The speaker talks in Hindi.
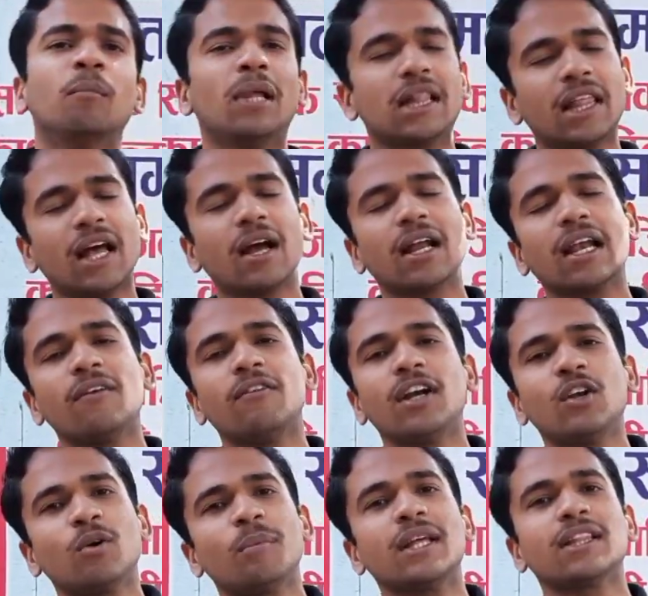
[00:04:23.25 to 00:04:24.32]
मिलते हैं अगले
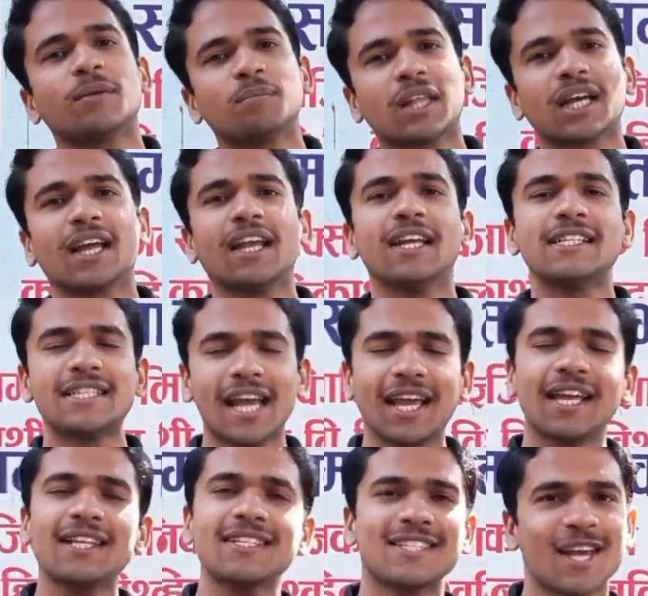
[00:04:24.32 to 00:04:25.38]
वीडियो में तब तक के लिए जय
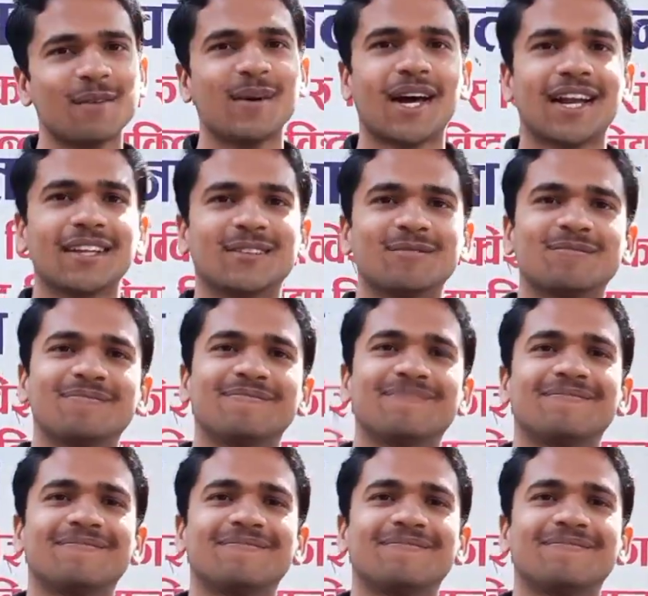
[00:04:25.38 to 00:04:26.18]
हिंद जय भारत